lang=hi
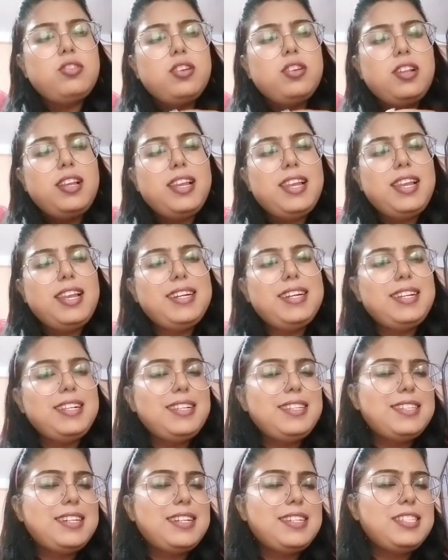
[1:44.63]
लिटिल
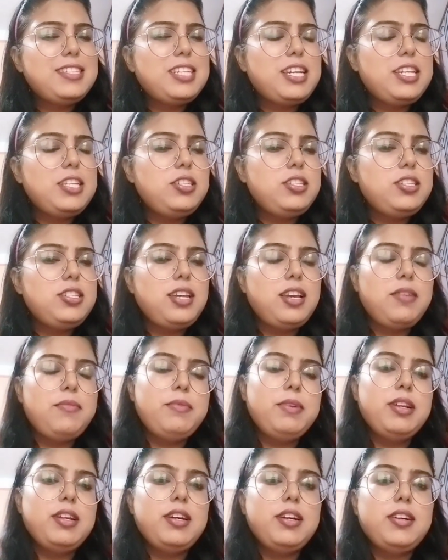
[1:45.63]
सा चेंज किया
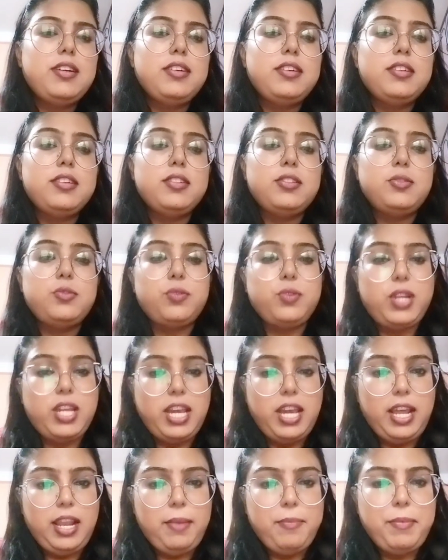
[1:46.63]
मेरा
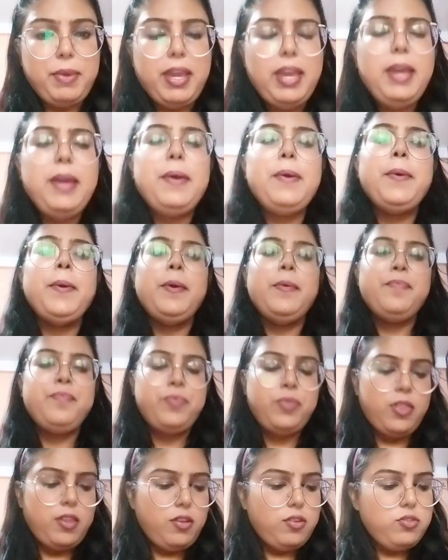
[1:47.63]
रूटीन में
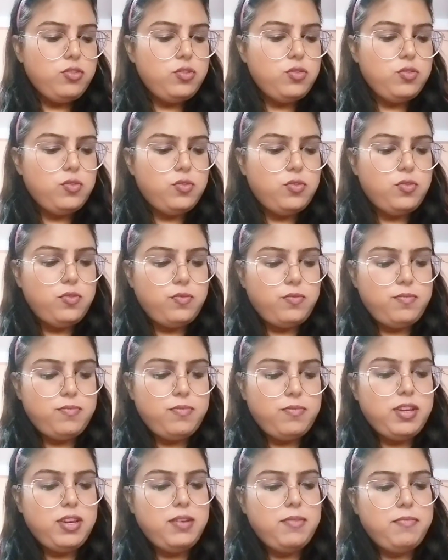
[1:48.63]
सो so,
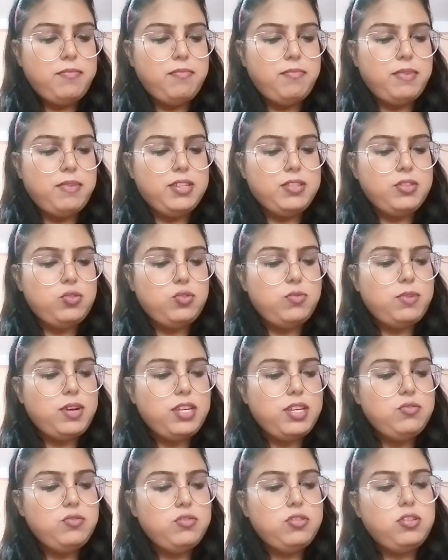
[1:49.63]
मैं सुबह
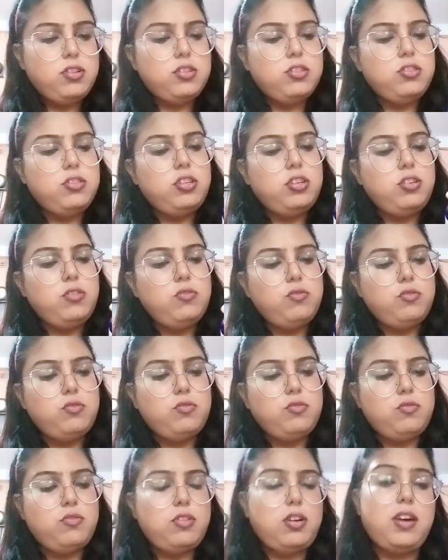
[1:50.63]
यूज़ करती हूँ
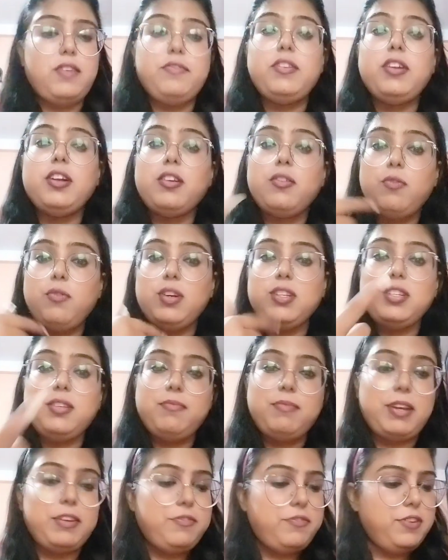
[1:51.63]
आफ्टर वॉशिंग
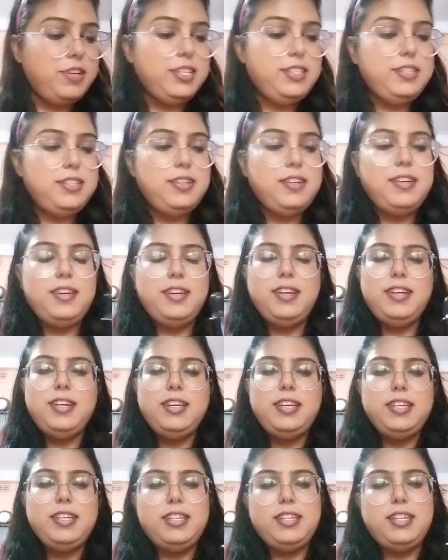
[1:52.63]
माई फेस
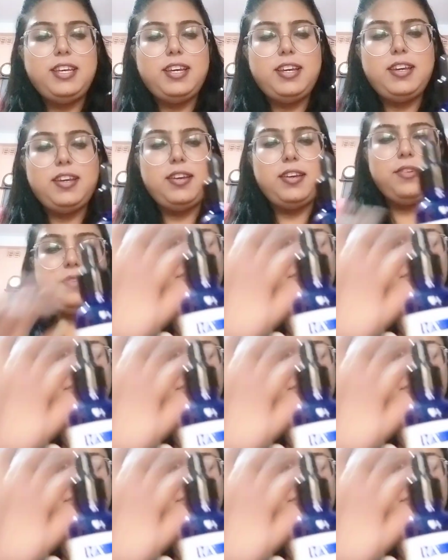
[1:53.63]
ये